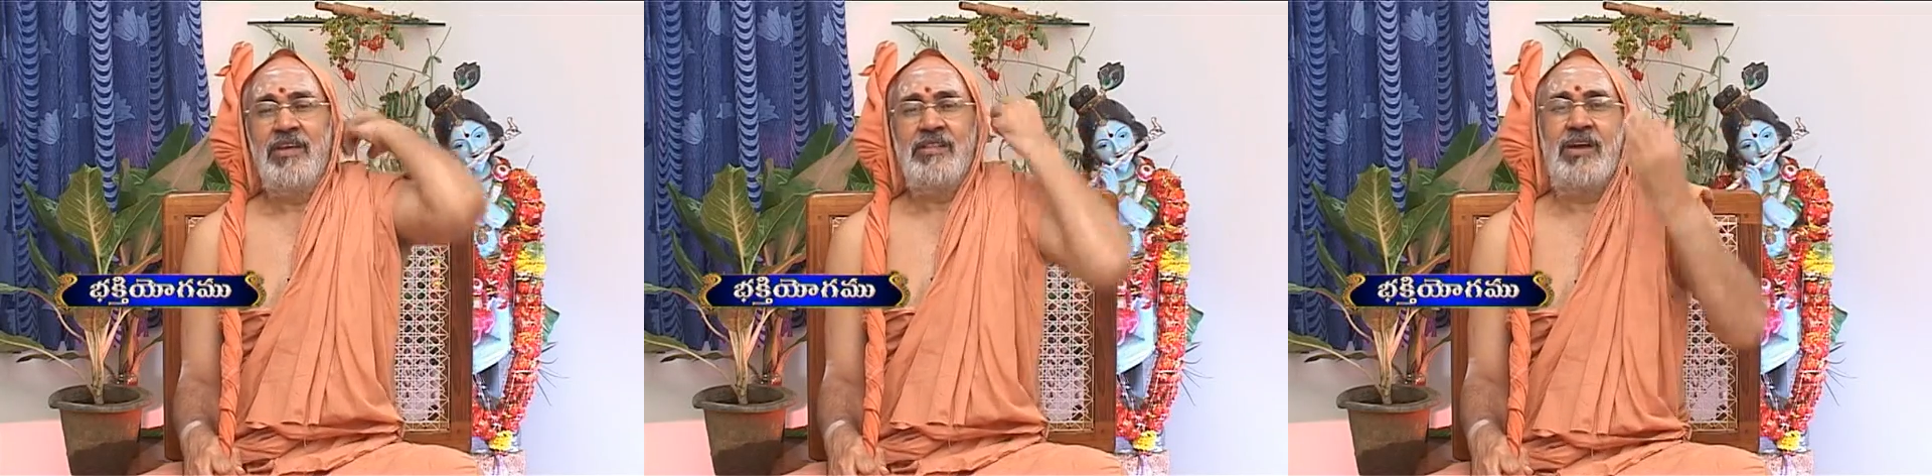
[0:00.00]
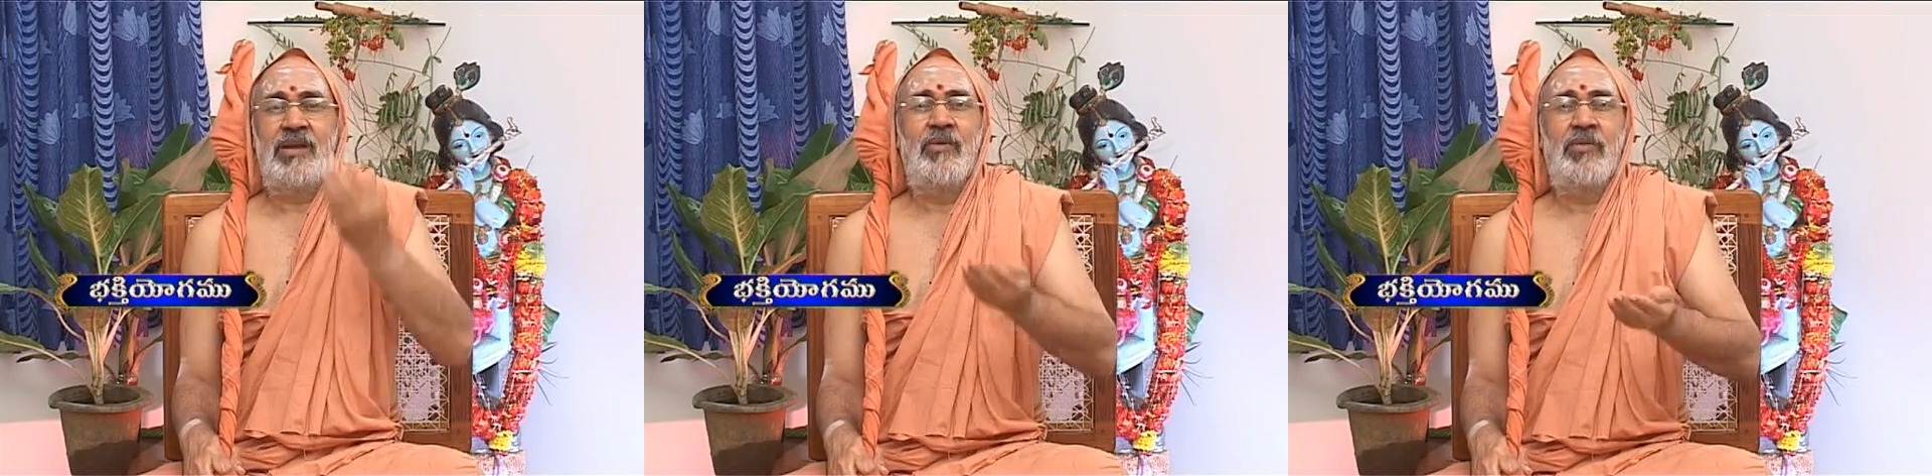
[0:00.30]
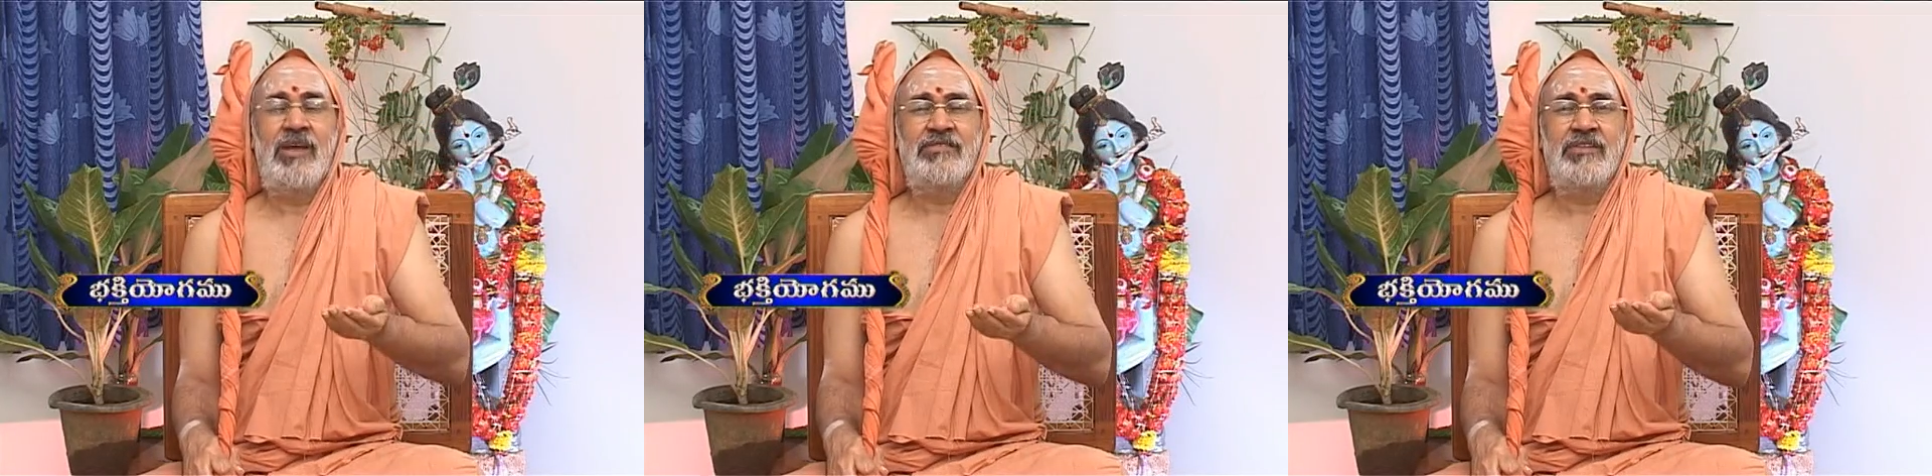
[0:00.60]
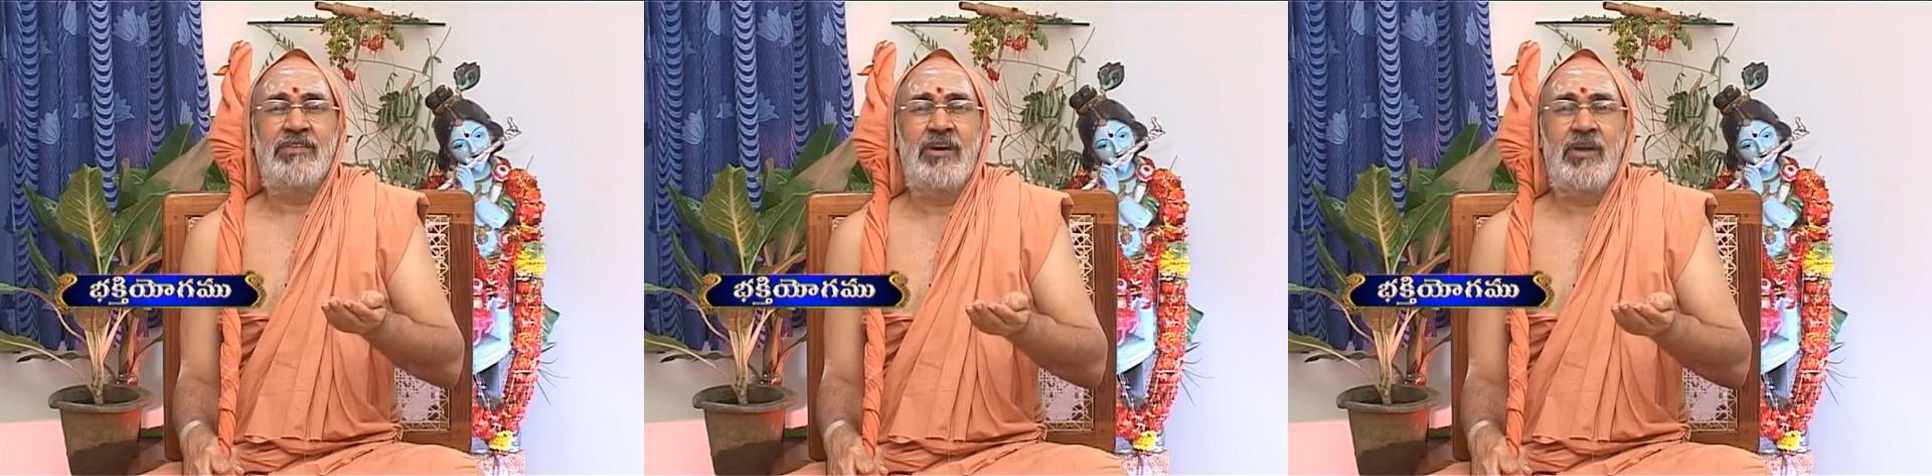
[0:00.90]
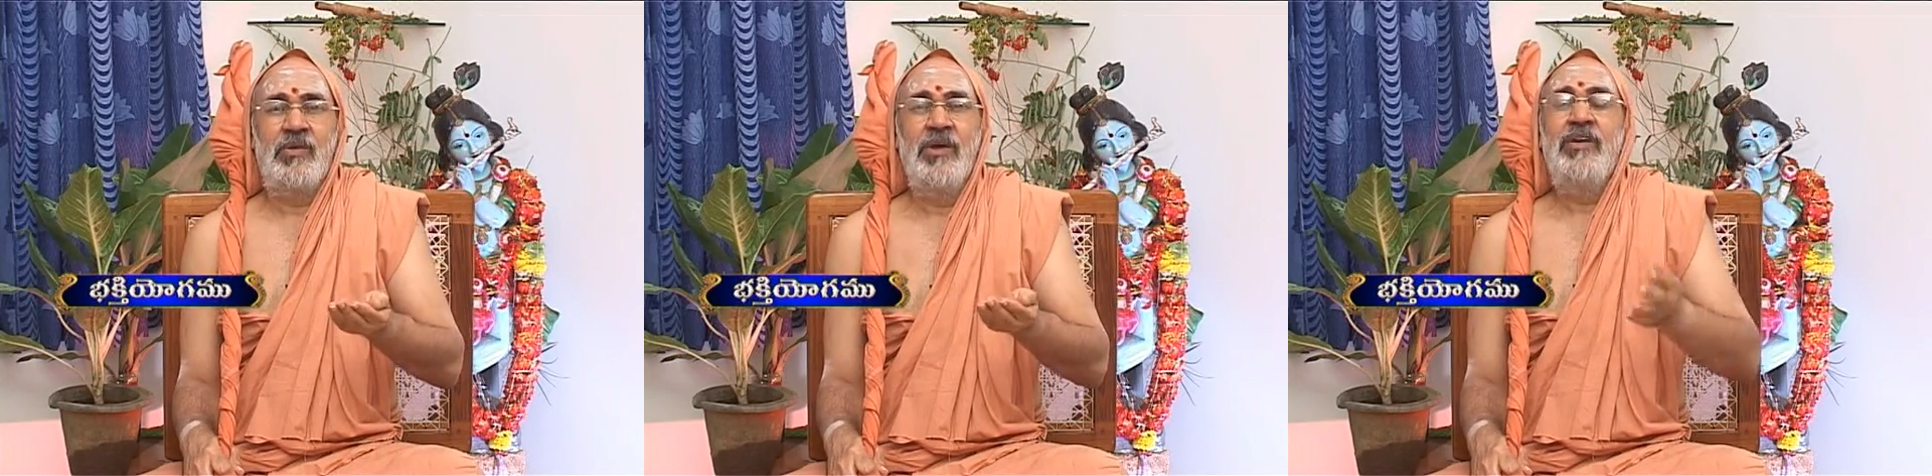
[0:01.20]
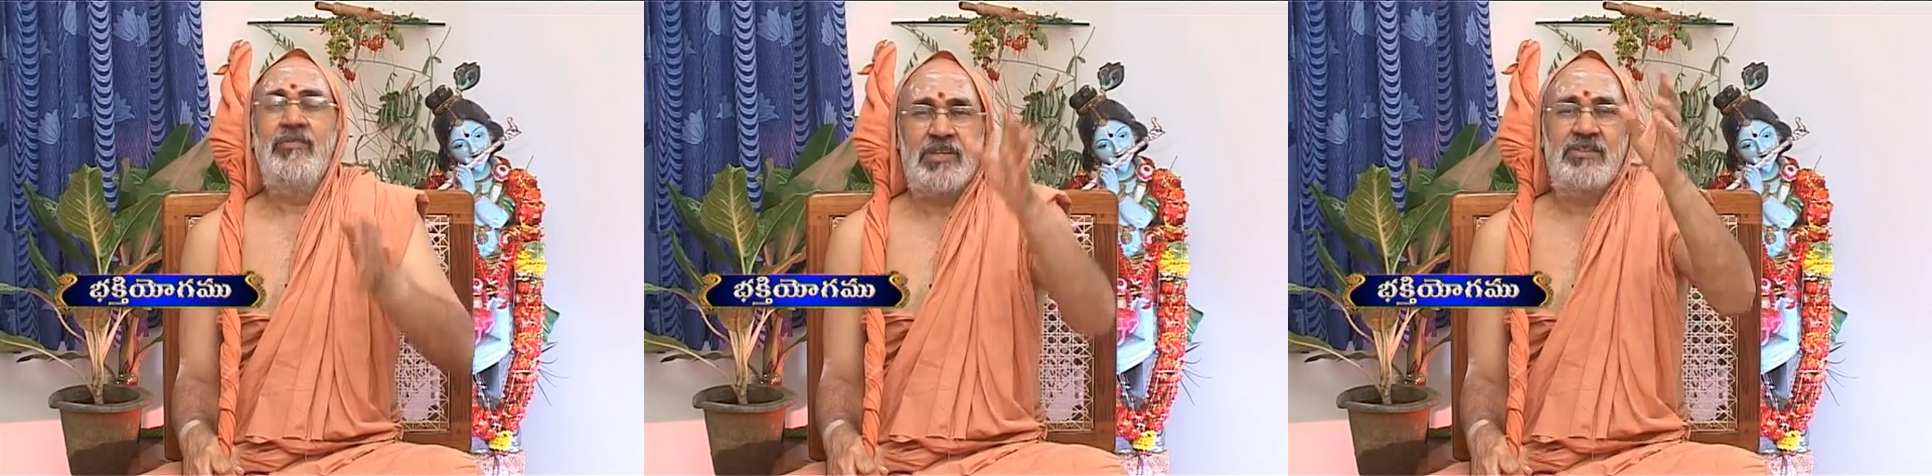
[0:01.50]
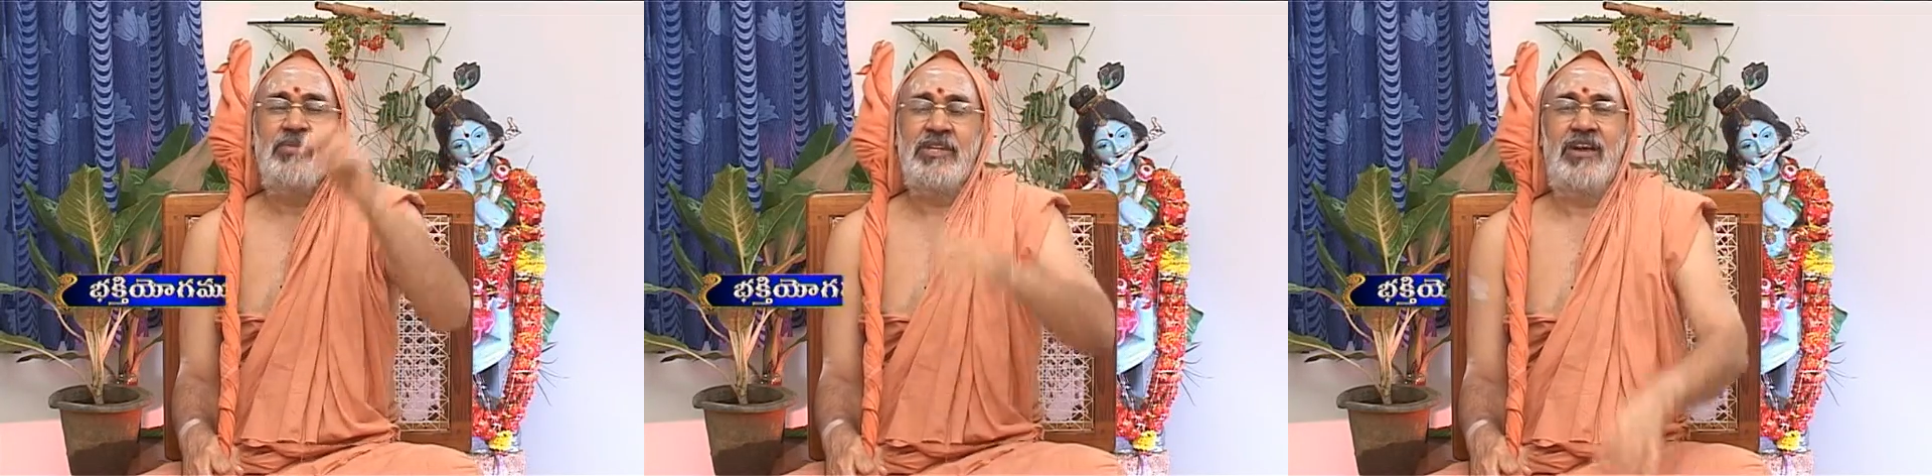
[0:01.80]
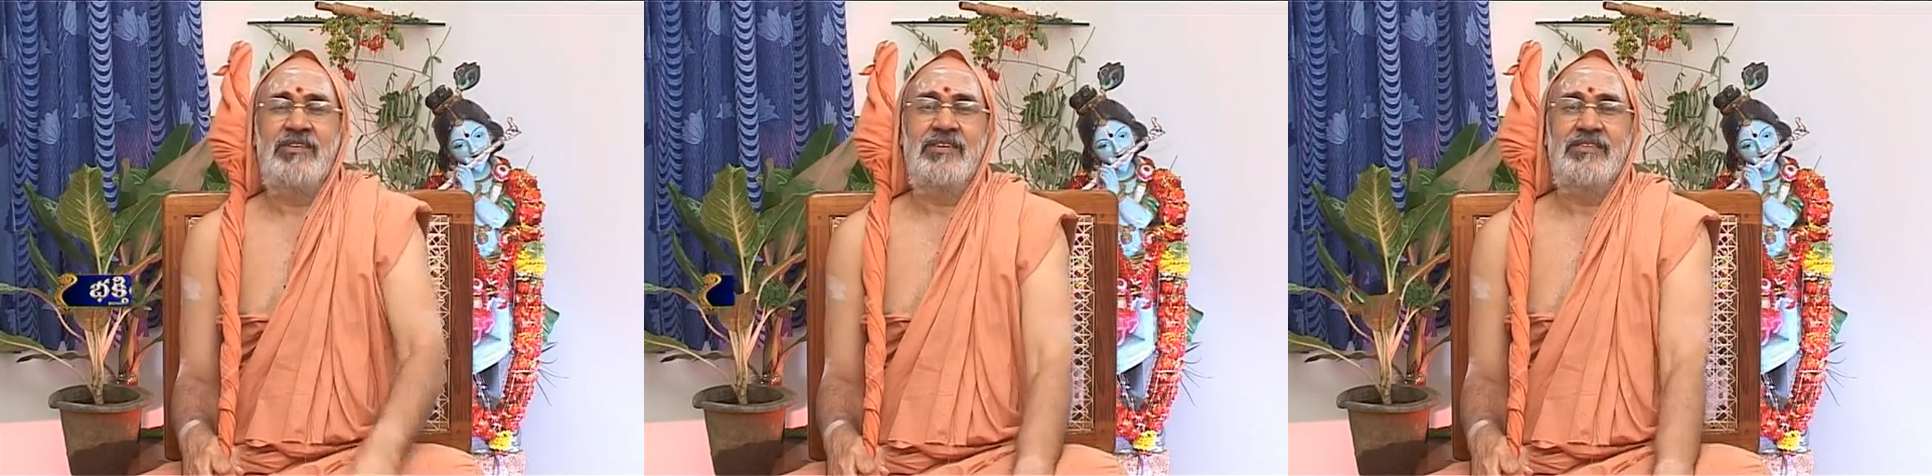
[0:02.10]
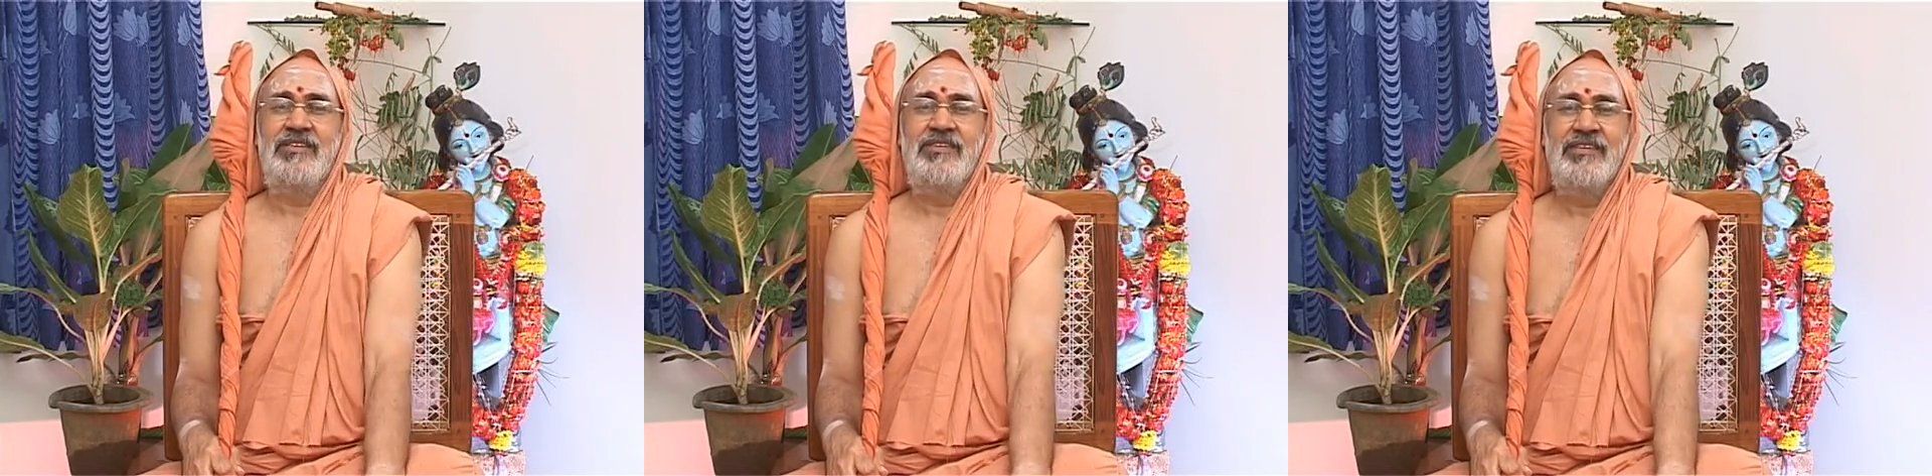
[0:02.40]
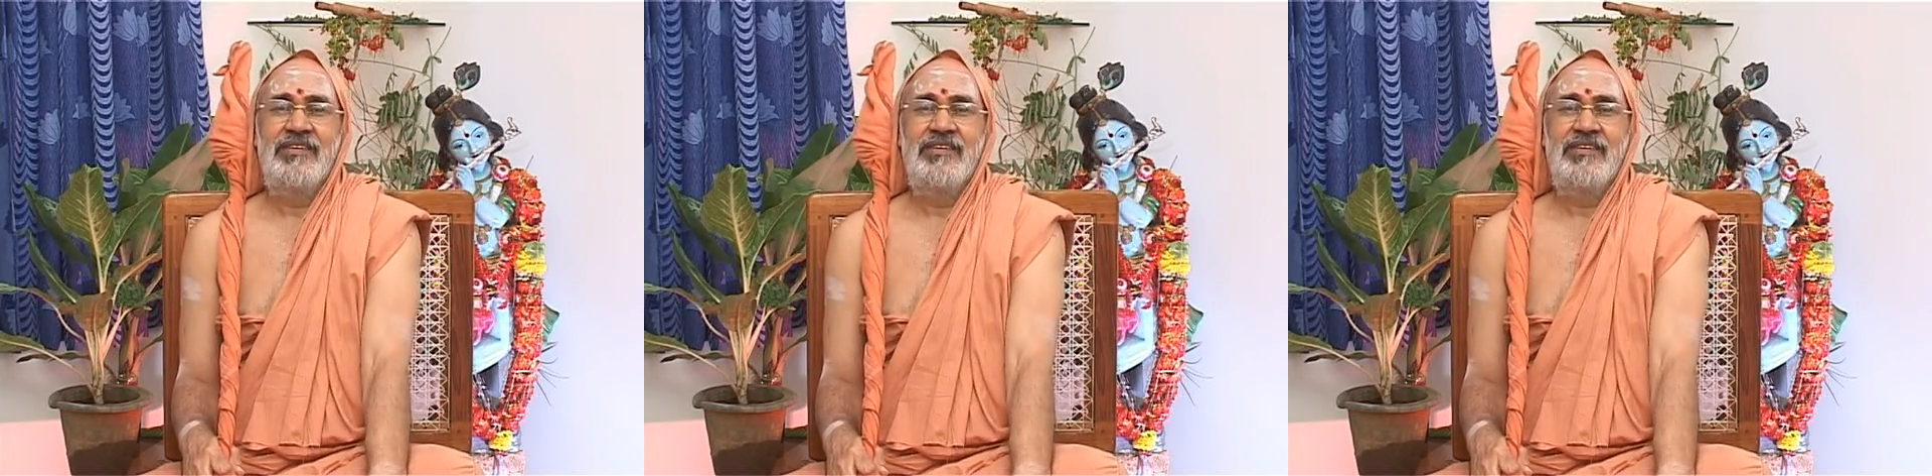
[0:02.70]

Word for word: ఇది కర్మఫలాసక్తి కాదు వ్యక్తి మీది ఆసక్తి